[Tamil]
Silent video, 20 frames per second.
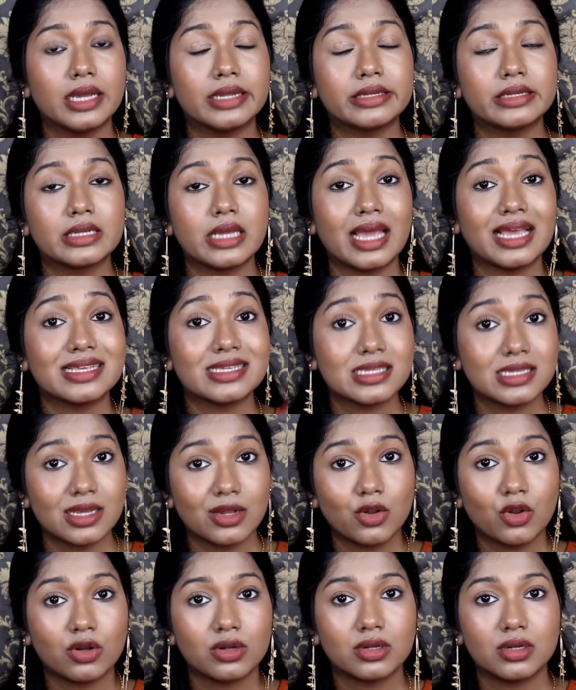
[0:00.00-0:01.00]
அண்ட்
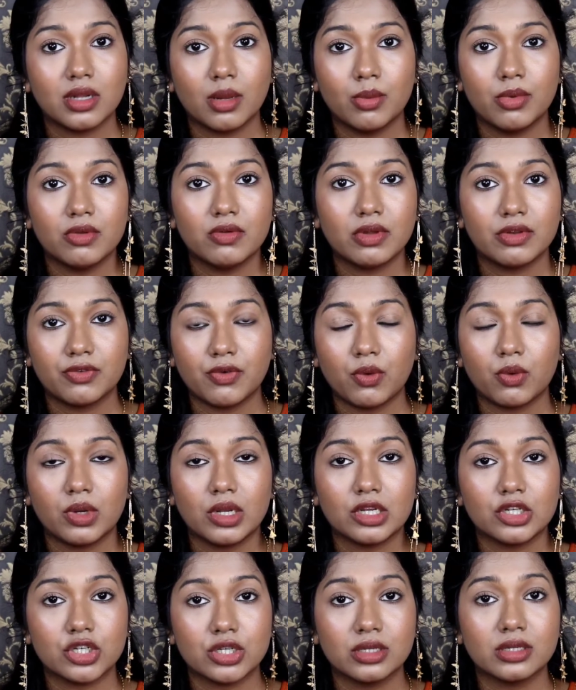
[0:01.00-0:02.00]
எஸ்டேலோட டபுள் வேர்
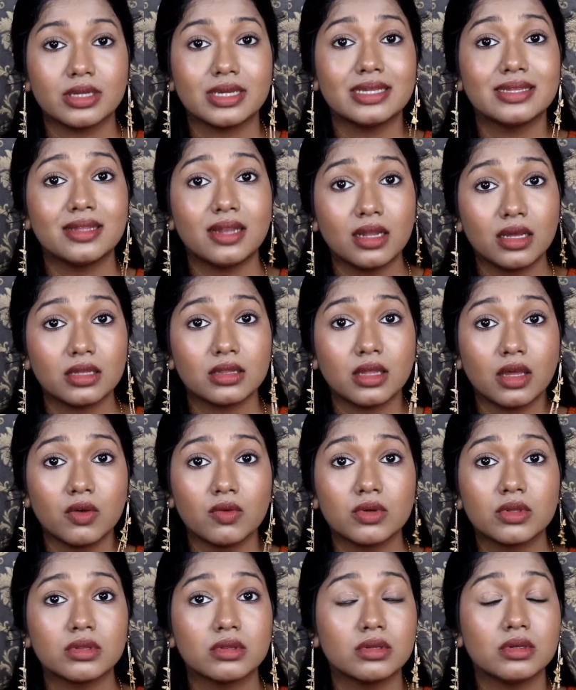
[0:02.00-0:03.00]
ஃபவுண்டேஷன் இதெல்லாம்
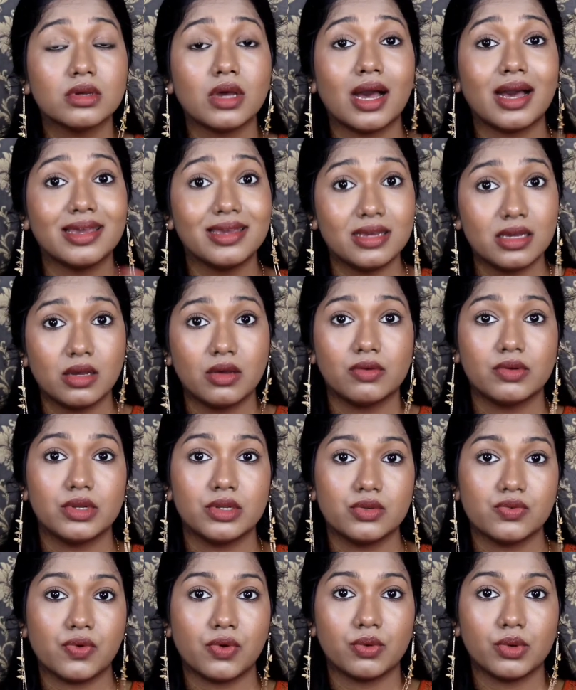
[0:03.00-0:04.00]
தான் வந்து ஹை
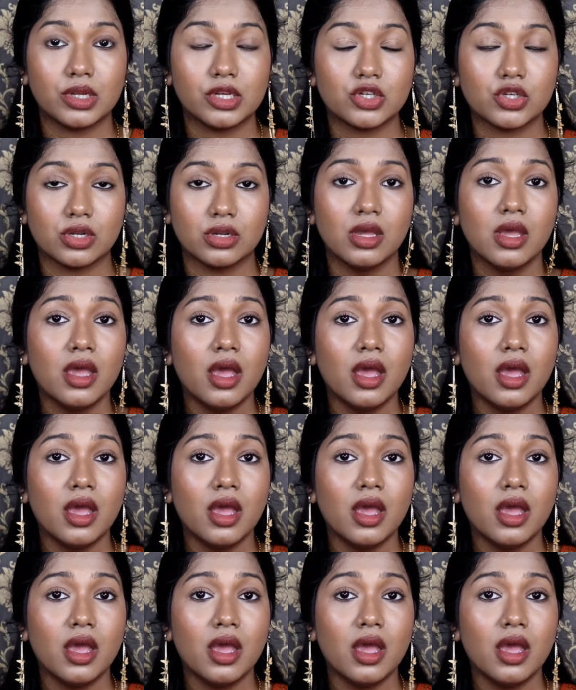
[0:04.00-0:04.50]
கவரேஜ் ஃபவுண்டேஷன்